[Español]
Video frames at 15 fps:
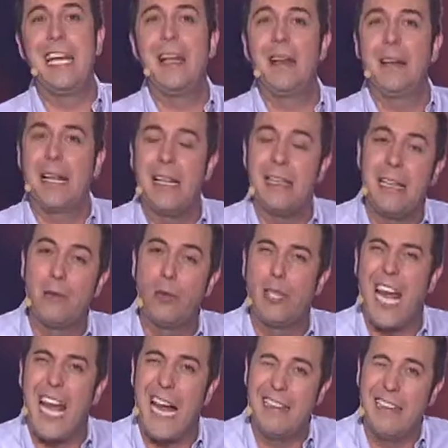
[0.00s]
que, te
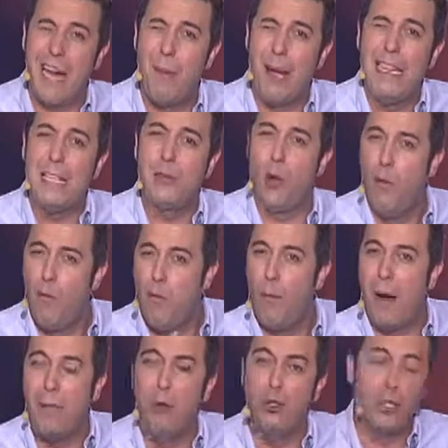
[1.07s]
tutean, te aman de tú,
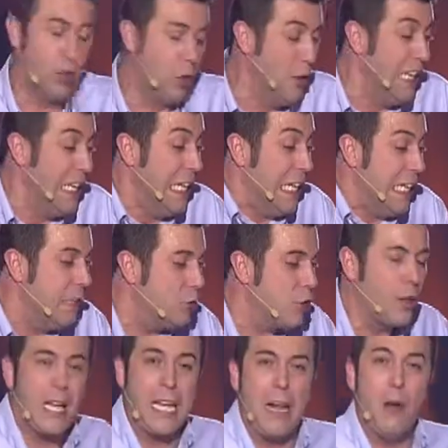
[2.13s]
fuman mucho, ¿no? Y
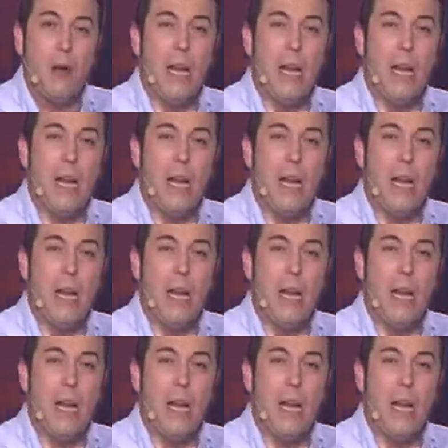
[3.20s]
entonces,